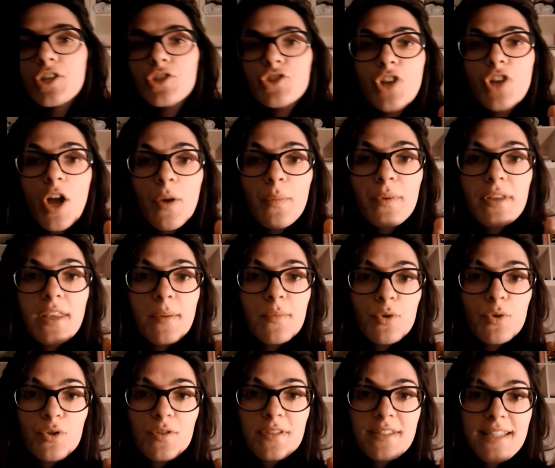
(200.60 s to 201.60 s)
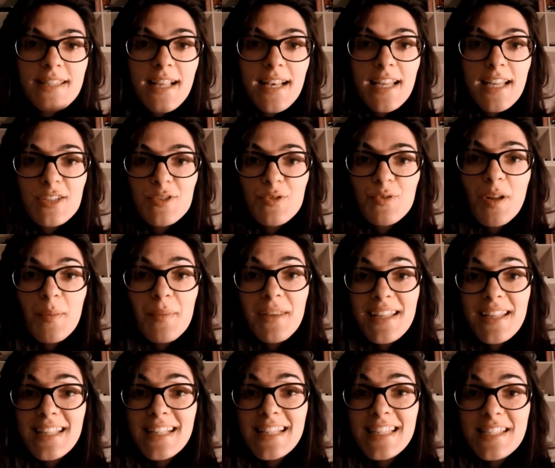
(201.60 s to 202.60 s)
Ciao, mi chiamo Rossella, sono
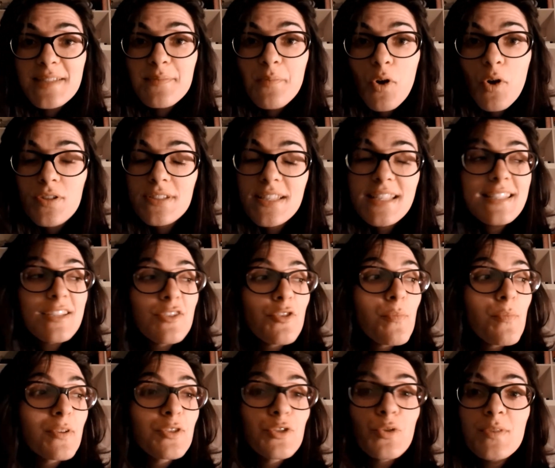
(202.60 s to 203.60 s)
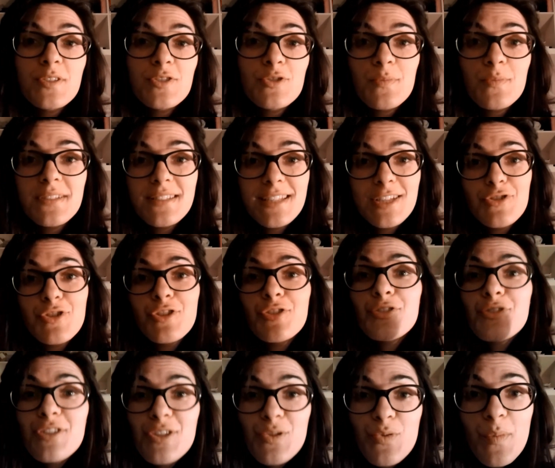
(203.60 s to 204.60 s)
un'amica degli sposi. Se non mando questo messaggio
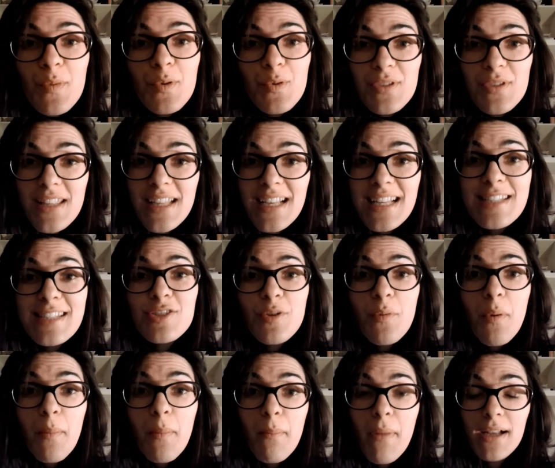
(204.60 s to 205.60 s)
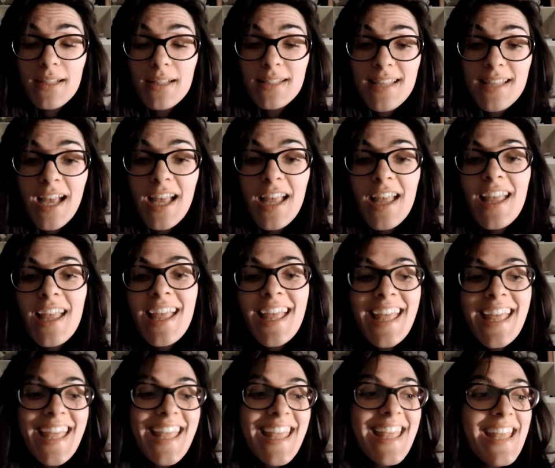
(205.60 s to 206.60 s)
entro i due minuti dall'estero, mi ammazza.
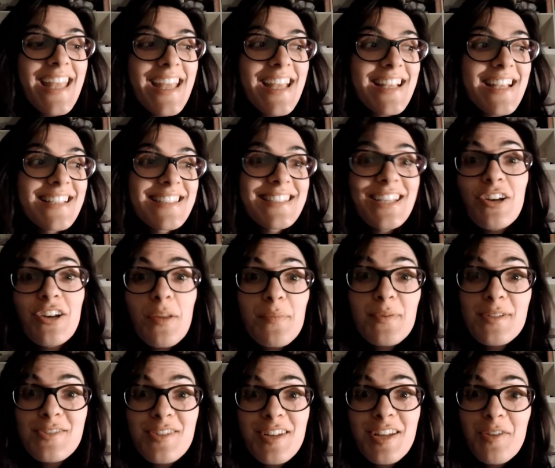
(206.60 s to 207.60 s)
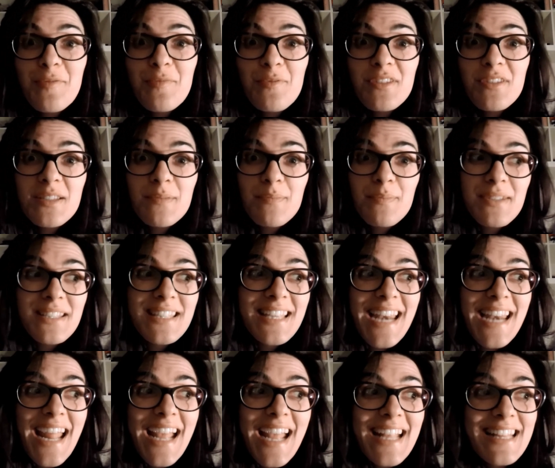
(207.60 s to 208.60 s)
E sarò la persona che mi
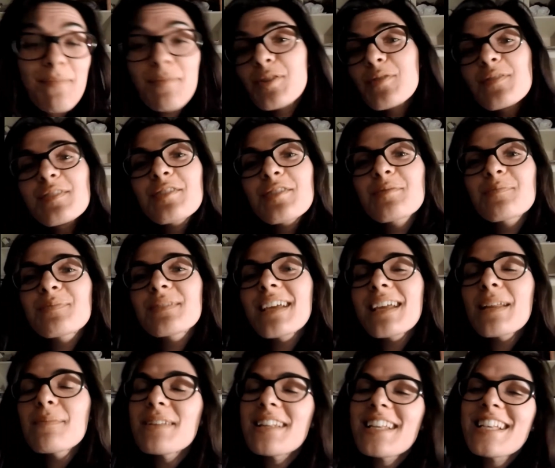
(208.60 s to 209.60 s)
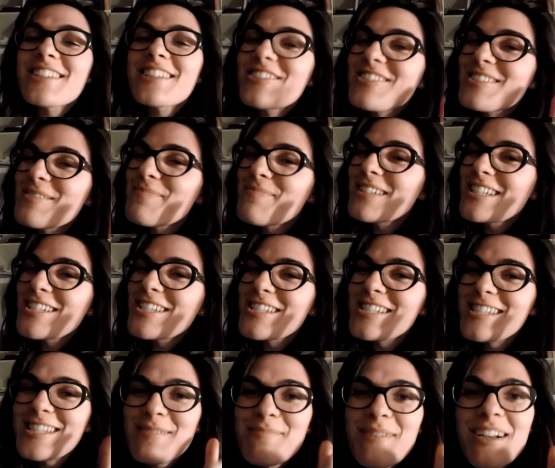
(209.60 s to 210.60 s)
ospiterete e mi dovete ospitare perché sono
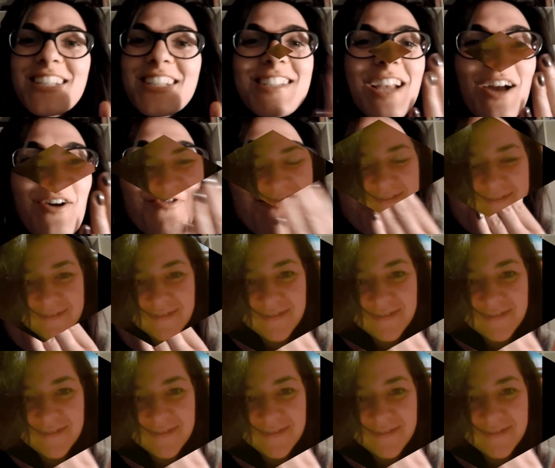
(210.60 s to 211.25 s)
semplicissima. Ciao.